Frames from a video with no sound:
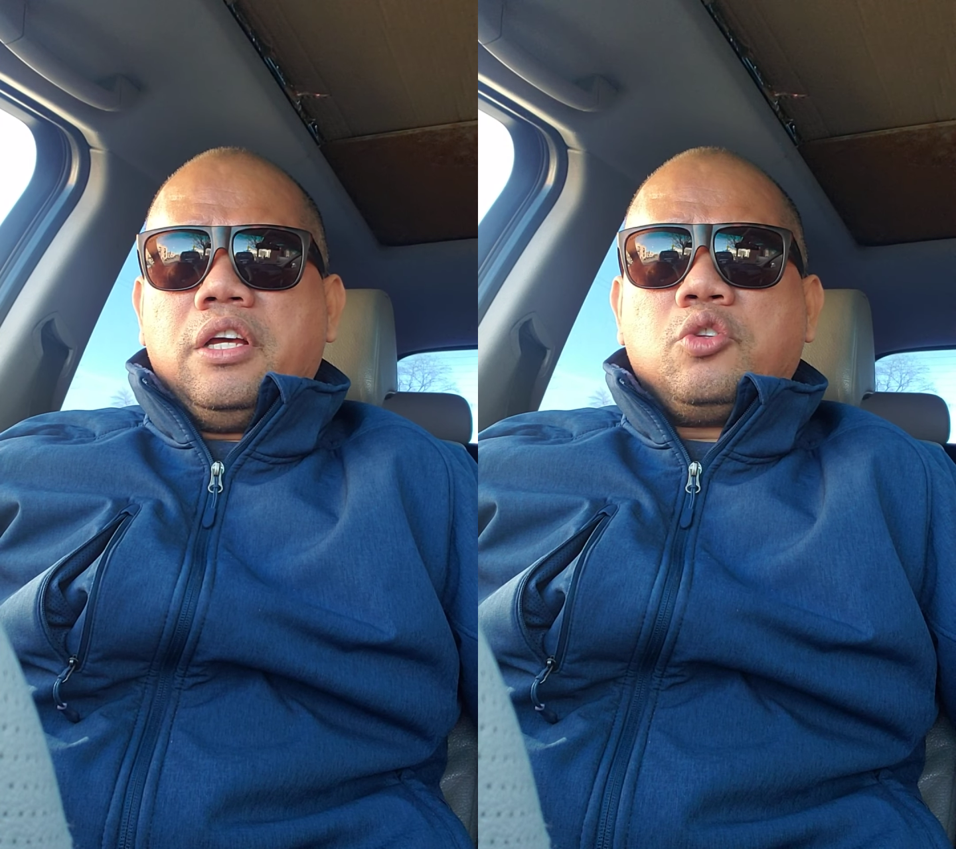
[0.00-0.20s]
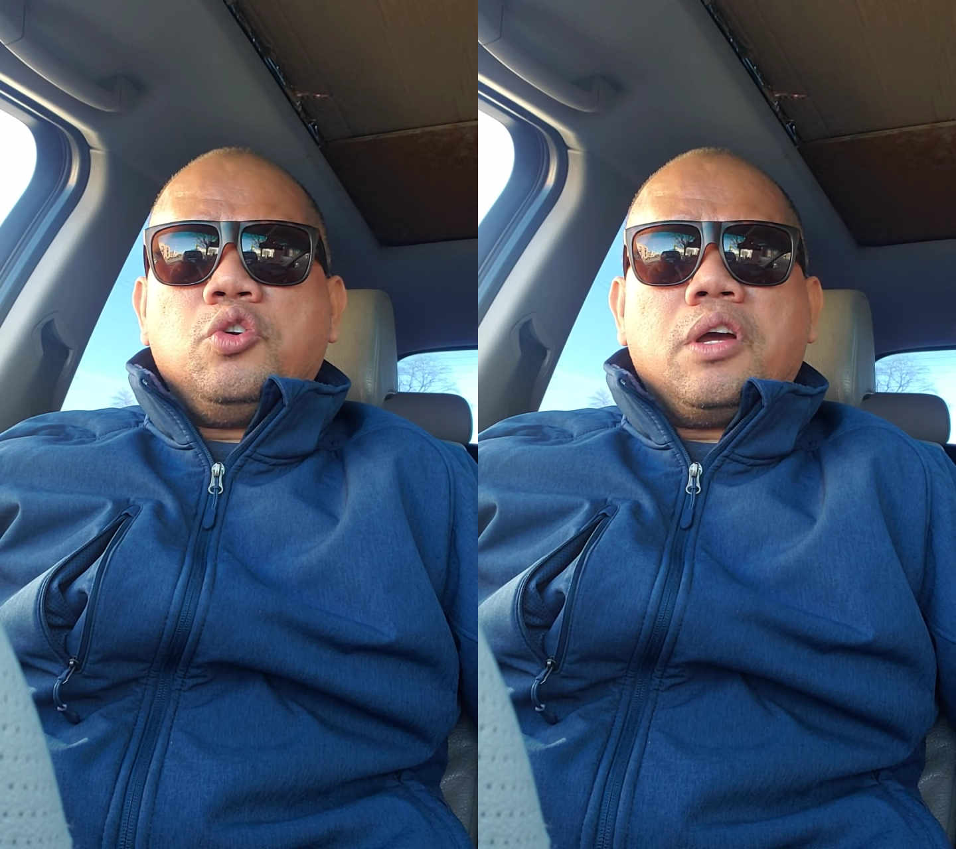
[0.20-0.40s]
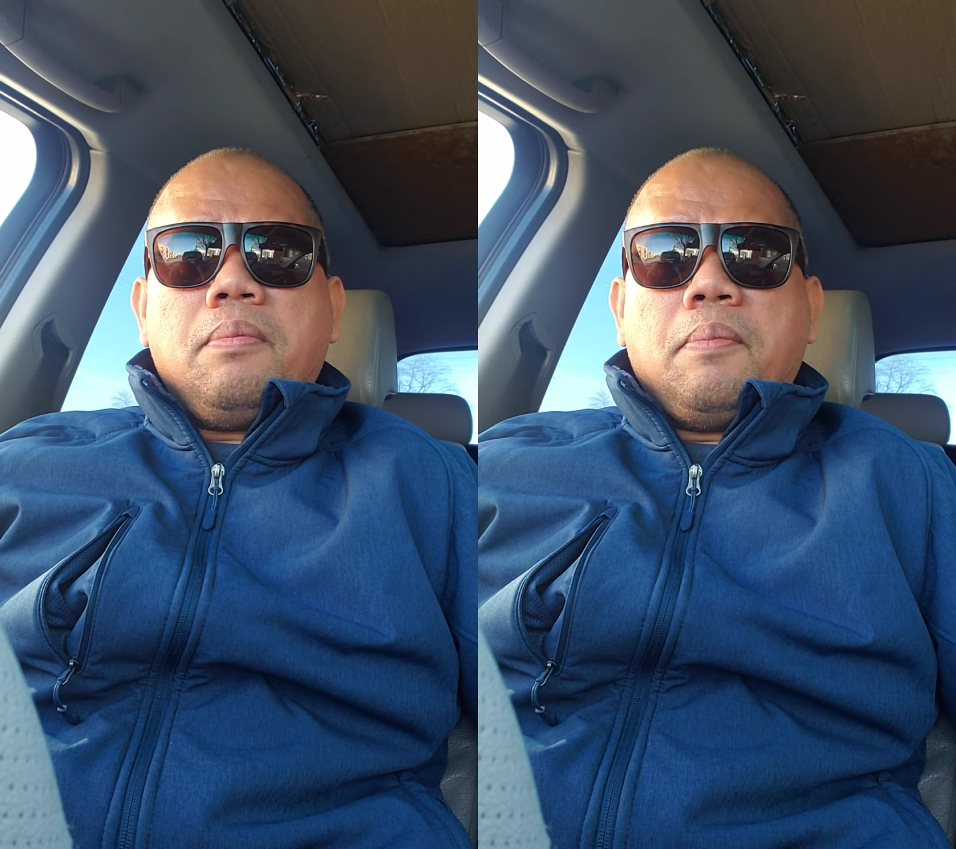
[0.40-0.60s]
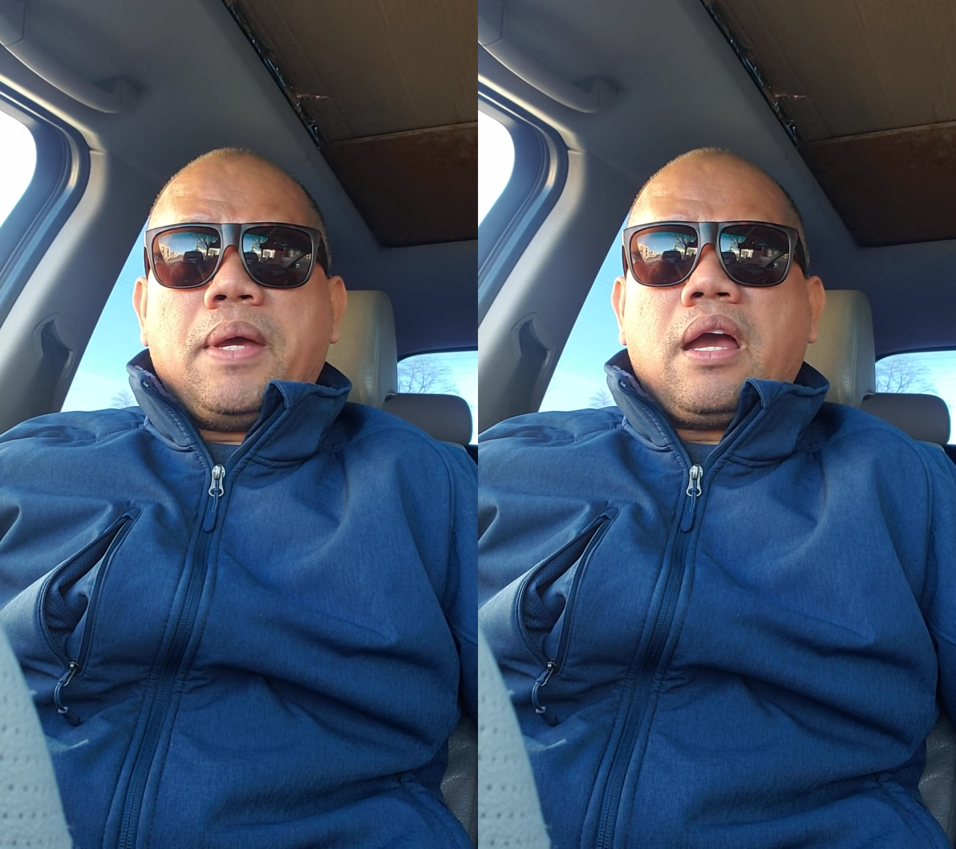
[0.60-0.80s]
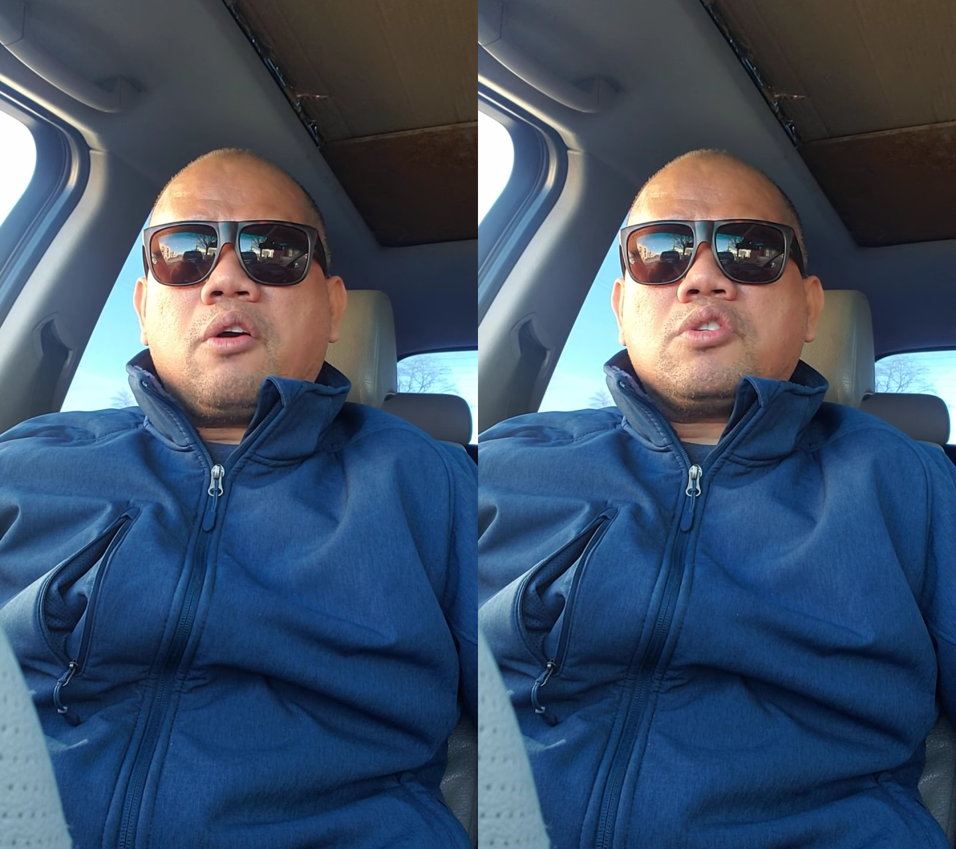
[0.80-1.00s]
Ito yung
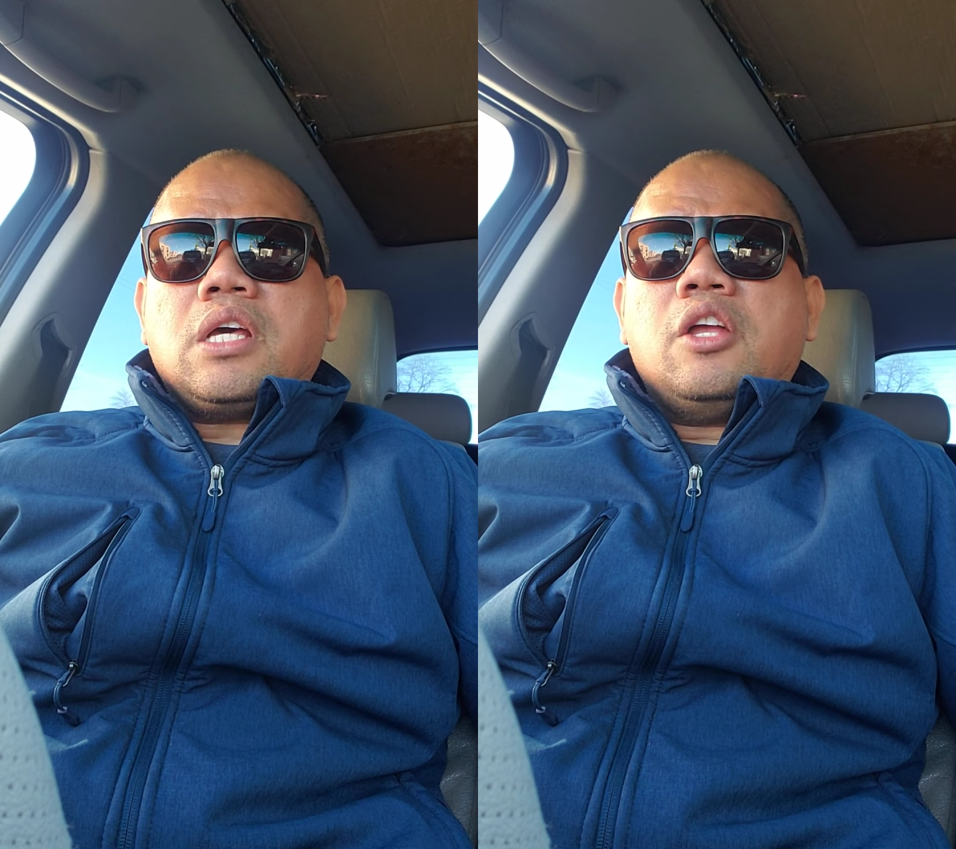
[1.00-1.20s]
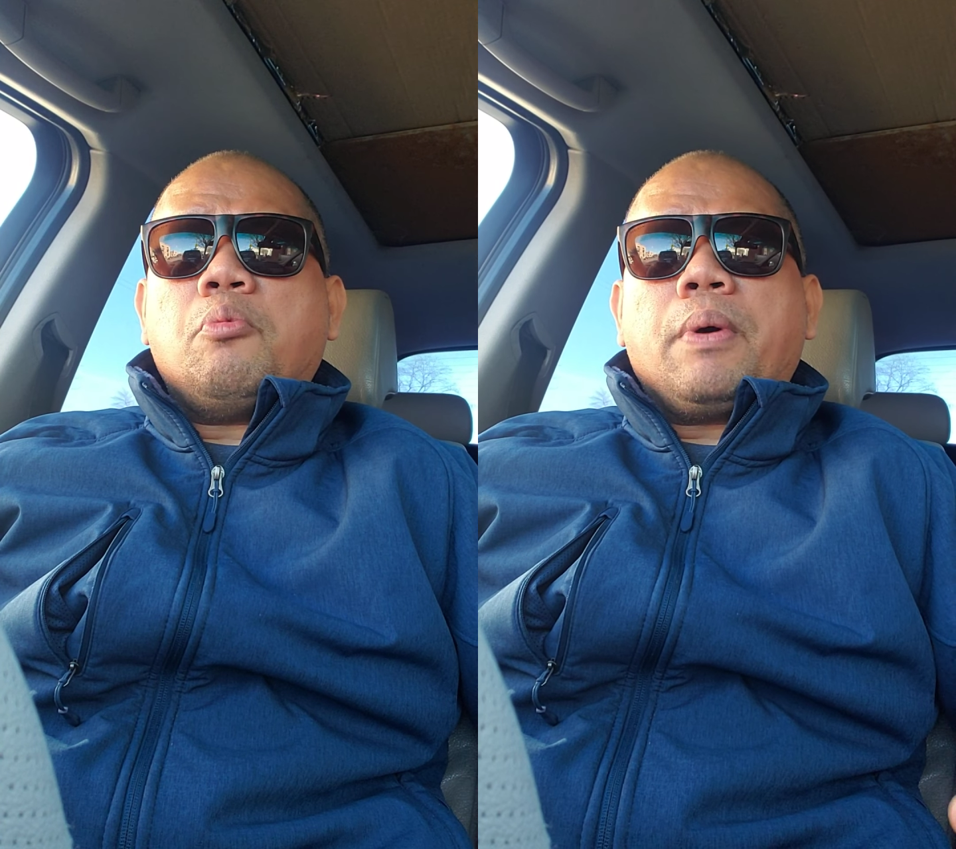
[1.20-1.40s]
ibibigay ko sa inyo.